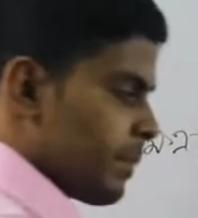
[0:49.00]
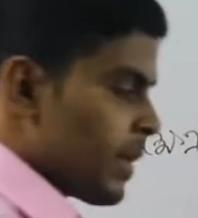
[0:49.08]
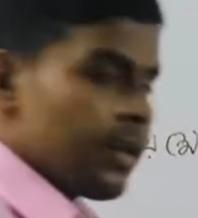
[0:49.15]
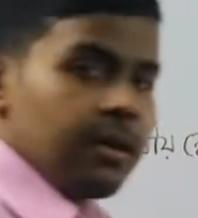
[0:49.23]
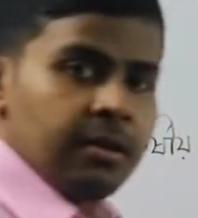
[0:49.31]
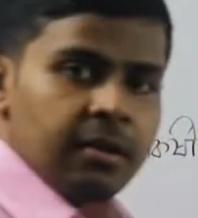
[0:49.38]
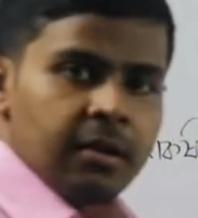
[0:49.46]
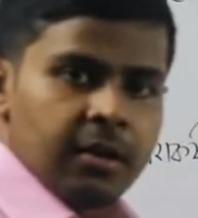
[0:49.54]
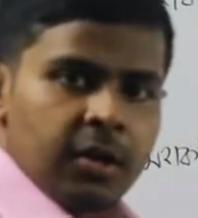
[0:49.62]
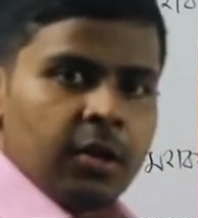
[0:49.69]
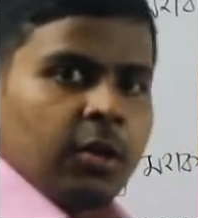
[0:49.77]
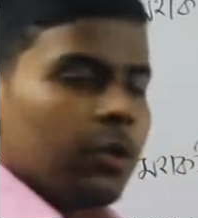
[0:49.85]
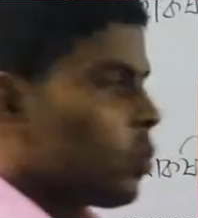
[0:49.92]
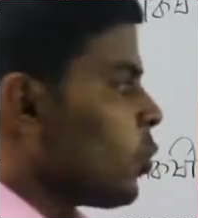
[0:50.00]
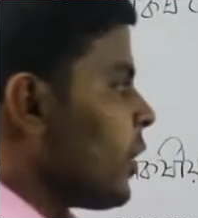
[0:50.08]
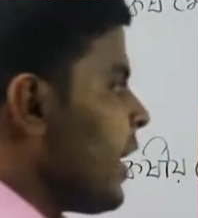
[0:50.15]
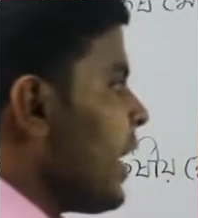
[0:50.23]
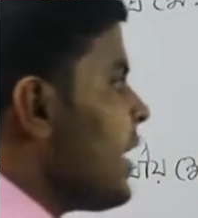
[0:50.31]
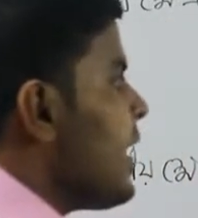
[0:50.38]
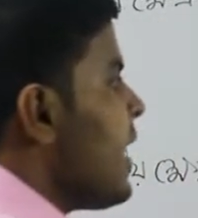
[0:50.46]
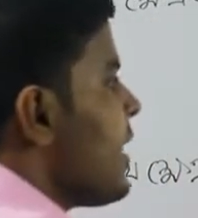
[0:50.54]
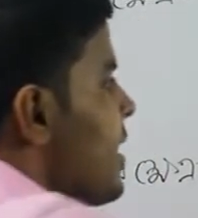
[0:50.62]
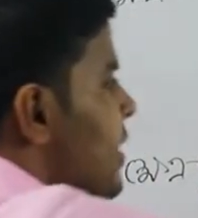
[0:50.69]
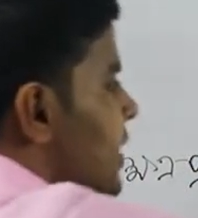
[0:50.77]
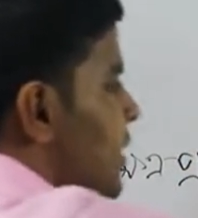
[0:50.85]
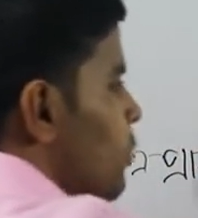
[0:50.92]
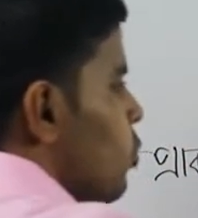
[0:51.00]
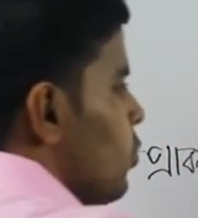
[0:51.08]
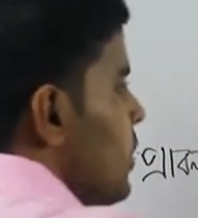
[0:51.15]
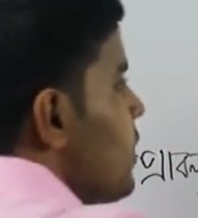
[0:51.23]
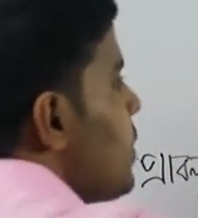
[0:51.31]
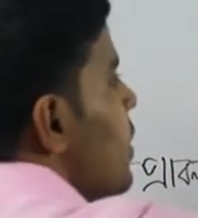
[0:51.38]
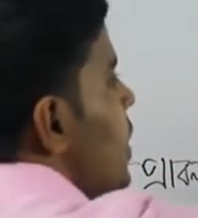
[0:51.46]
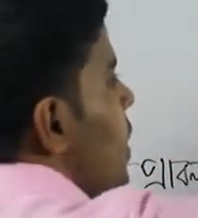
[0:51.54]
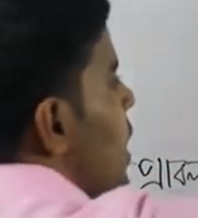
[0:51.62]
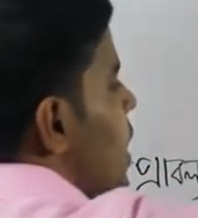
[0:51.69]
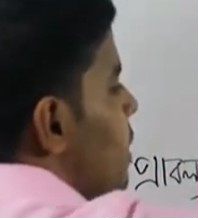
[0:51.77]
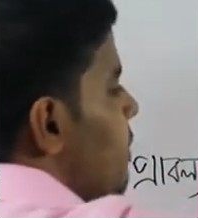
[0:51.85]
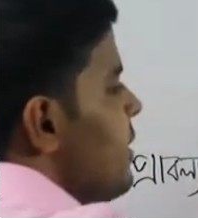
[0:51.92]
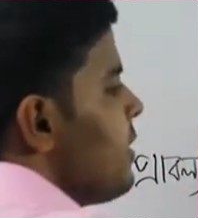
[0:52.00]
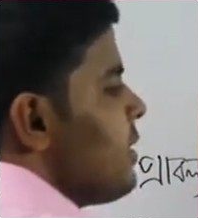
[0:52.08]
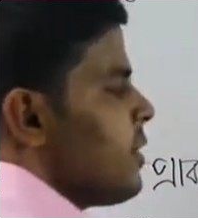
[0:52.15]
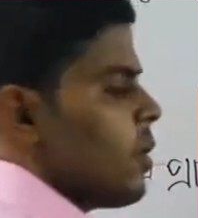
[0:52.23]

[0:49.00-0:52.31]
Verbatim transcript: তাই না তো এই এরিয়াটার মধ্যে আমি